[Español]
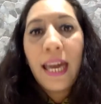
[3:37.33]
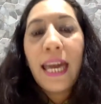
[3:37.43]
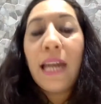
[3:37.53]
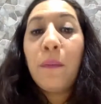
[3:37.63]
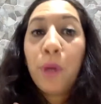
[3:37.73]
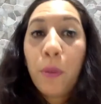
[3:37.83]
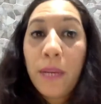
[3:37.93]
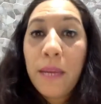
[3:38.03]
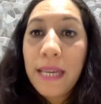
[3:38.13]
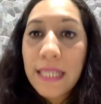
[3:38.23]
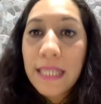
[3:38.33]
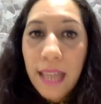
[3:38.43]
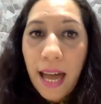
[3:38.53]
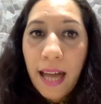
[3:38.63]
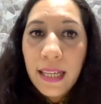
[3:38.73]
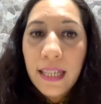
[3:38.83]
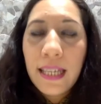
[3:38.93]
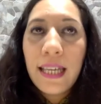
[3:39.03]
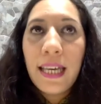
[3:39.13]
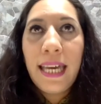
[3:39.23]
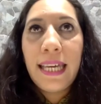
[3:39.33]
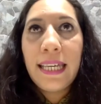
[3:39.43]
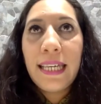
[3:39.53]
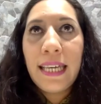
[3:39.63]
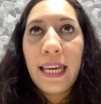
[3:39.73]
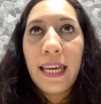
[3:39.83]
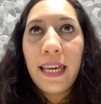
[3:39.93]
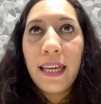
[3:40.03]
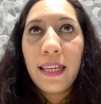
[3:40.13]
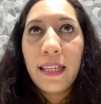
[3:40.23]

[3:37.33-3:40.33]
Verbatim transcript: El problema está en que